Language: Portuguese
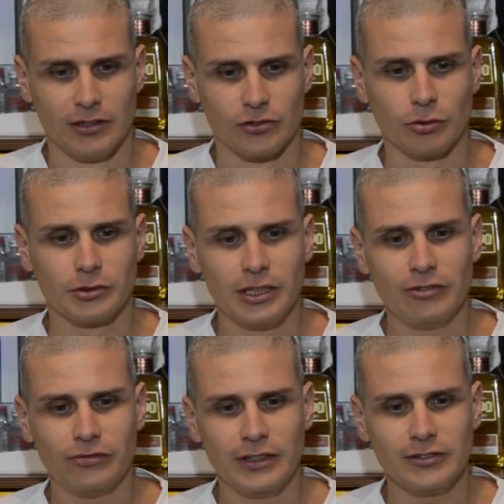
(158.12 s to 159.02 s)
Sou
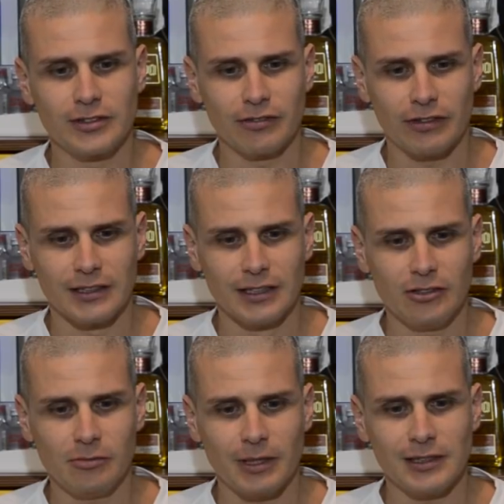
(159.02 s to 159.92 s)
tão fã do
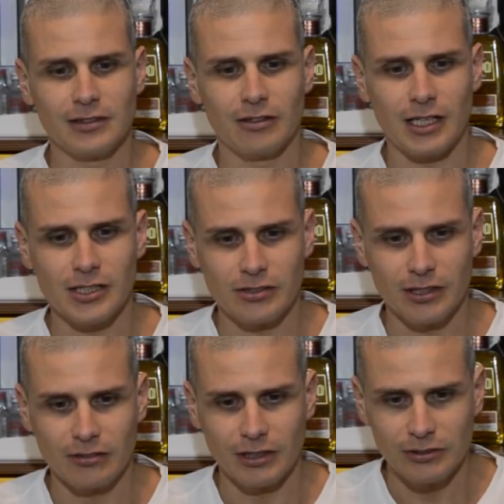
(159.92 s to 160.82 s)
Safadão, mas não acho
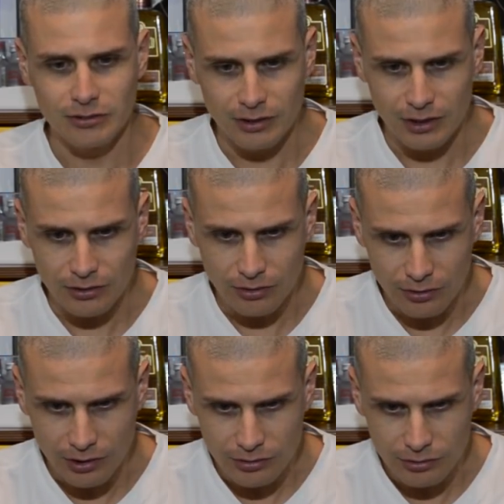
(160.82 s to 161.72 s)
que quando eu não
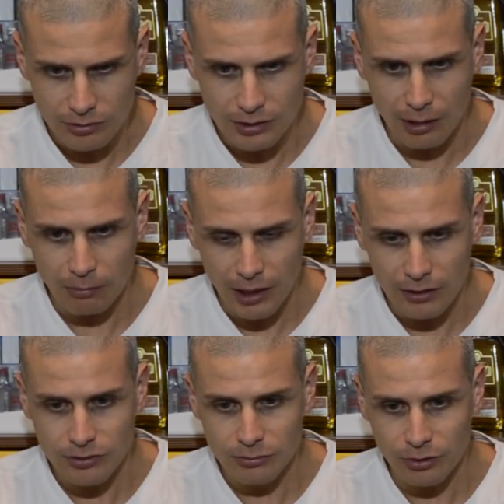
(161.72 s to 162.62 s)
gosto do
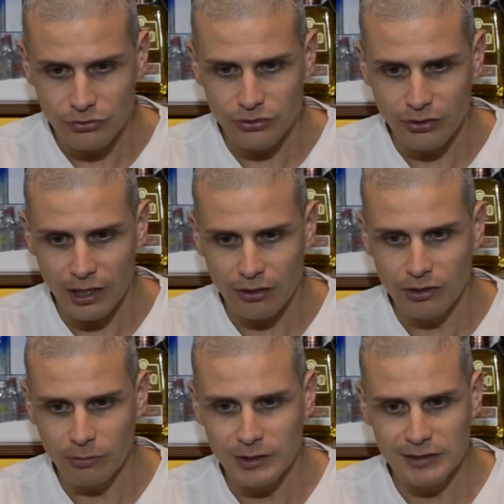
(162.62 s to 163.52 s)
trabalho de um profissional
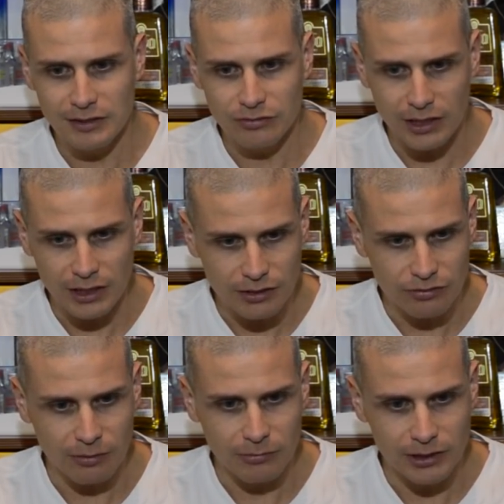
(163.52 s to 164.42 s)
não precisa ficar
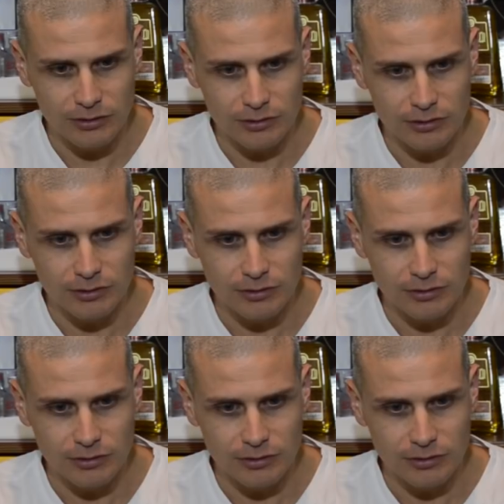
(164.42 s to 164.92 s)
defamando.